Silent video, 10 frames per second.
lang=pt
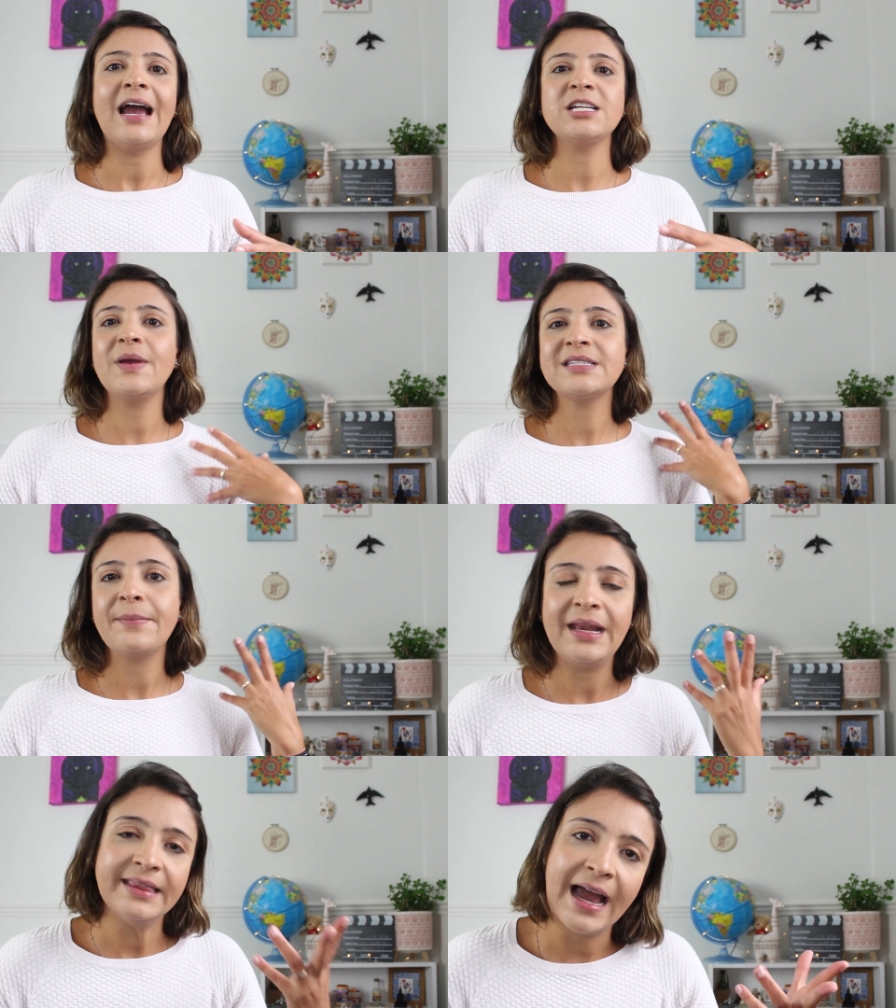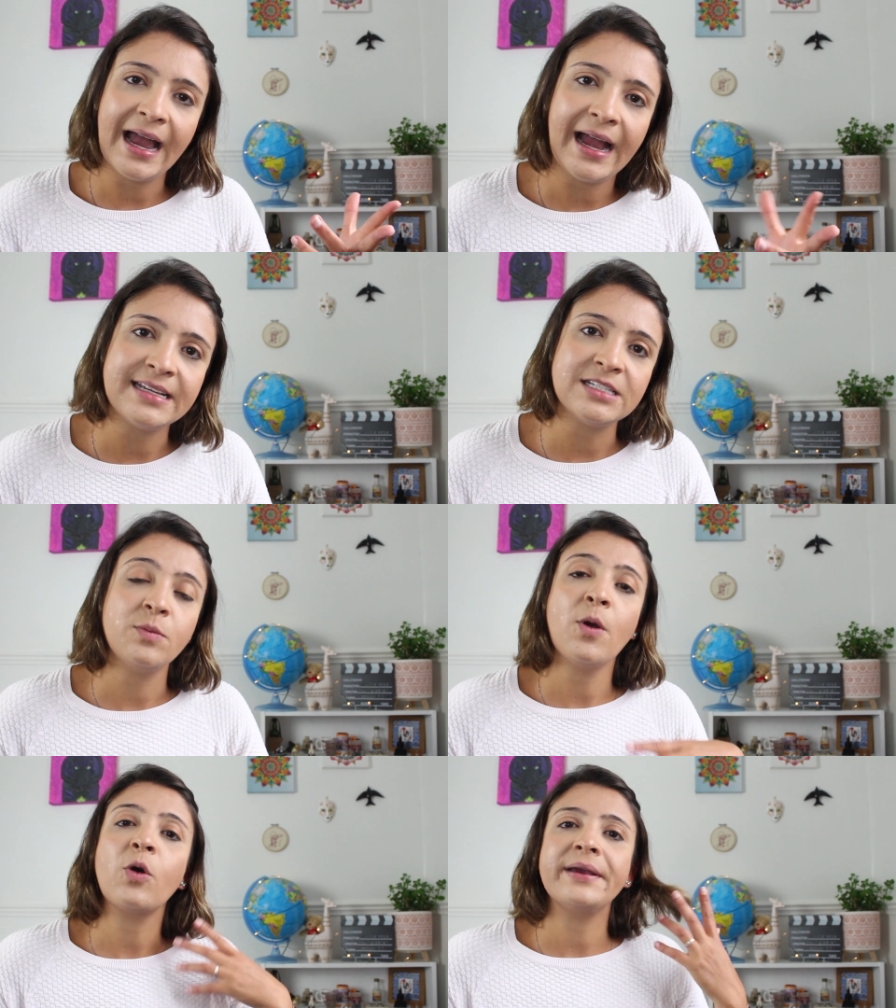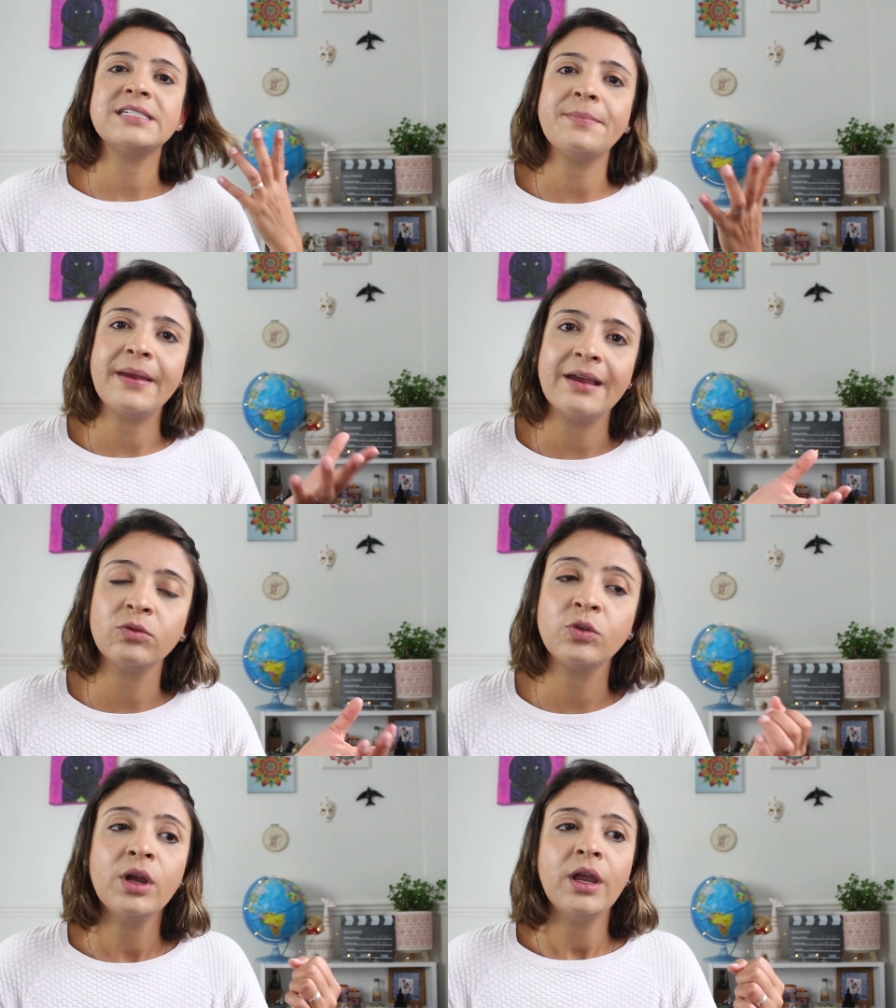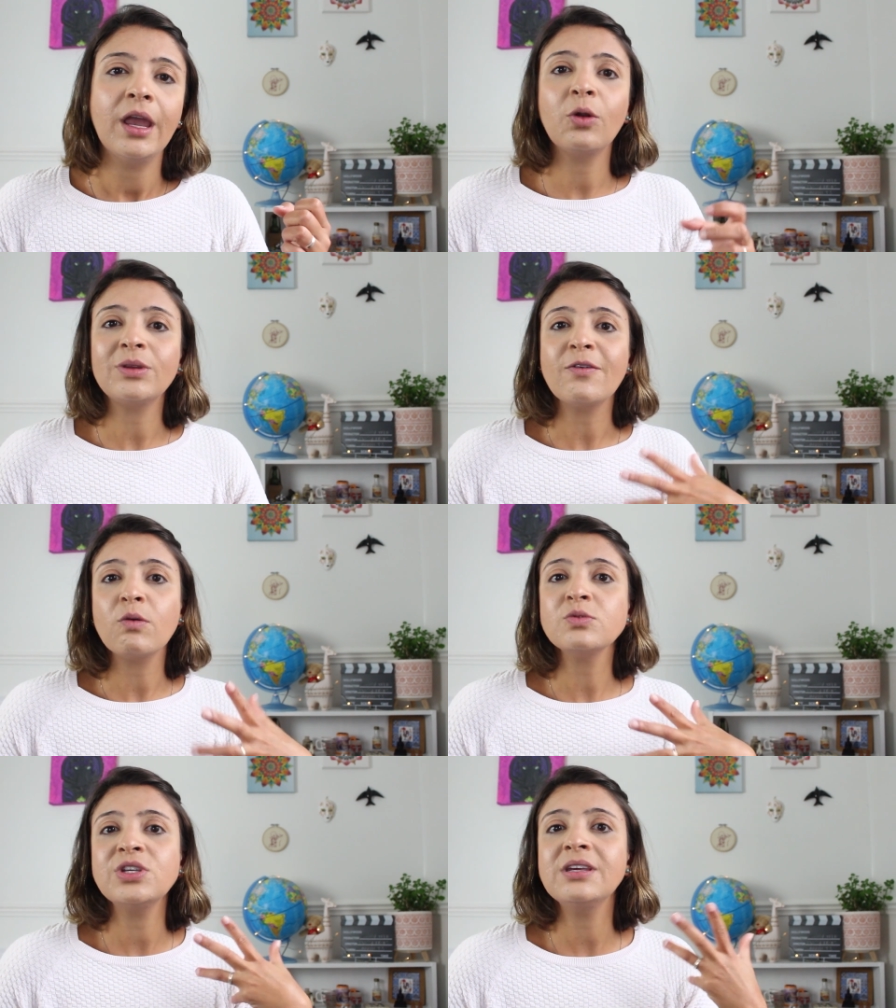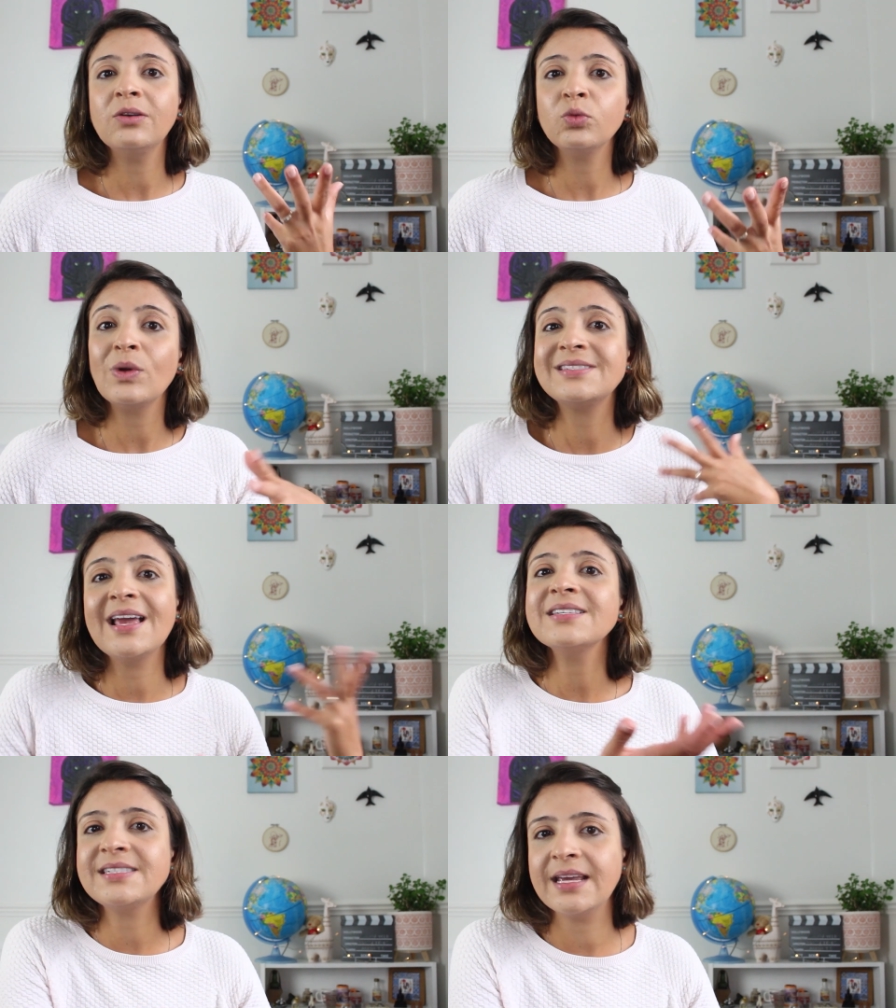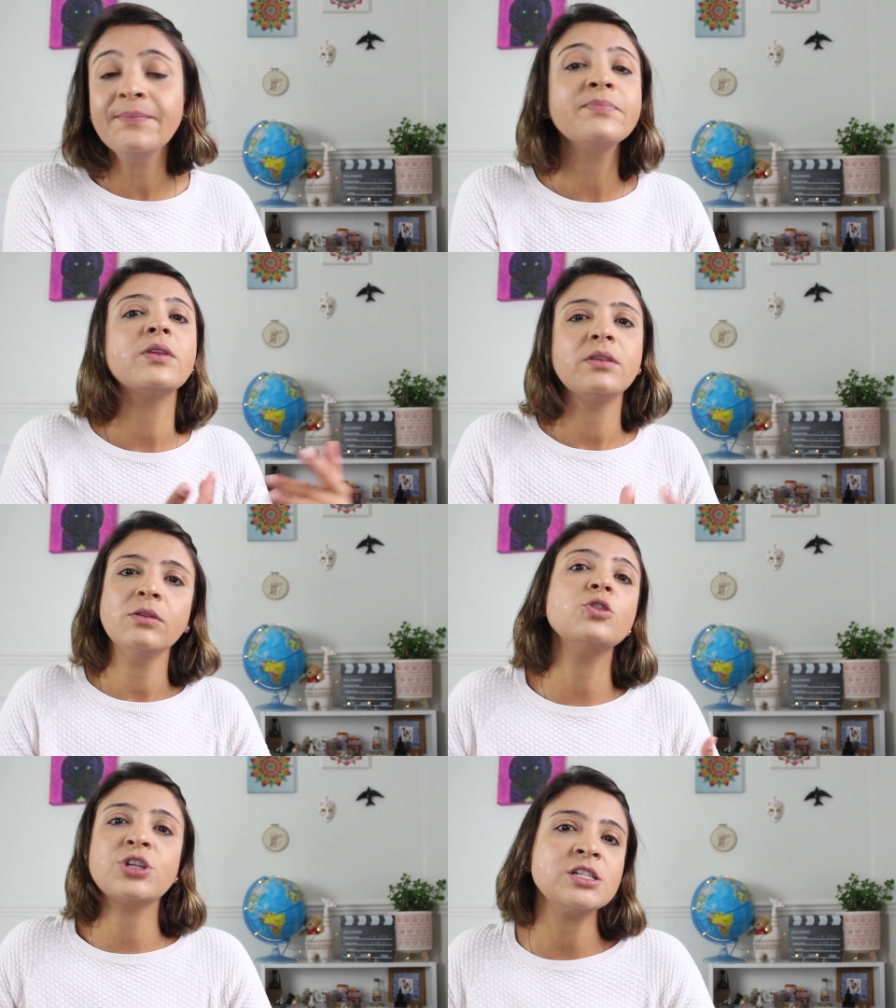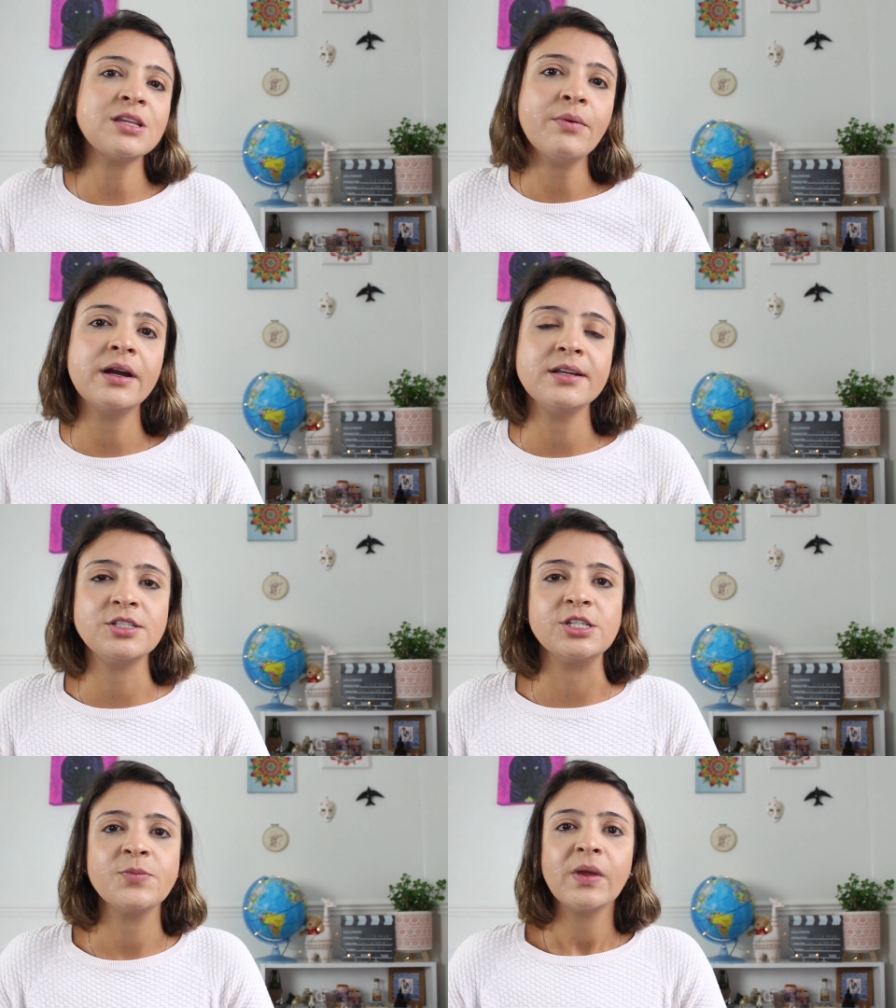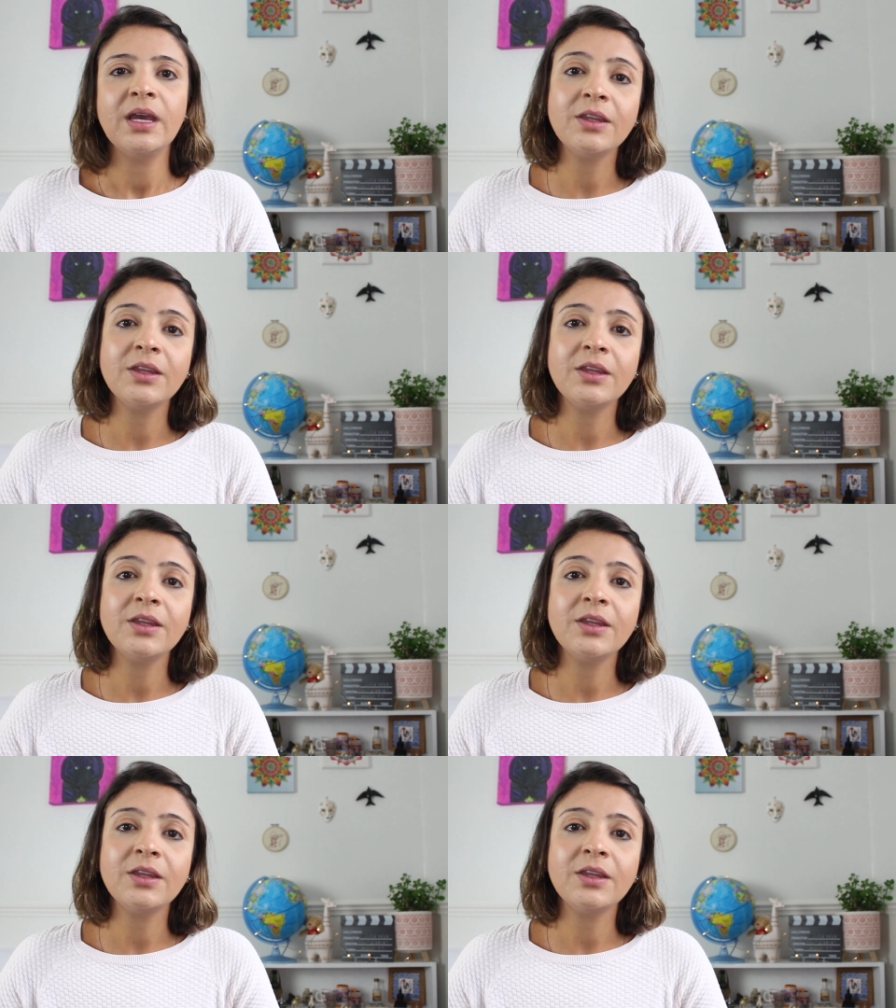as minhas habilidades, o meu conhecimento, eu não estava conseguindo exercer nos restaurantes.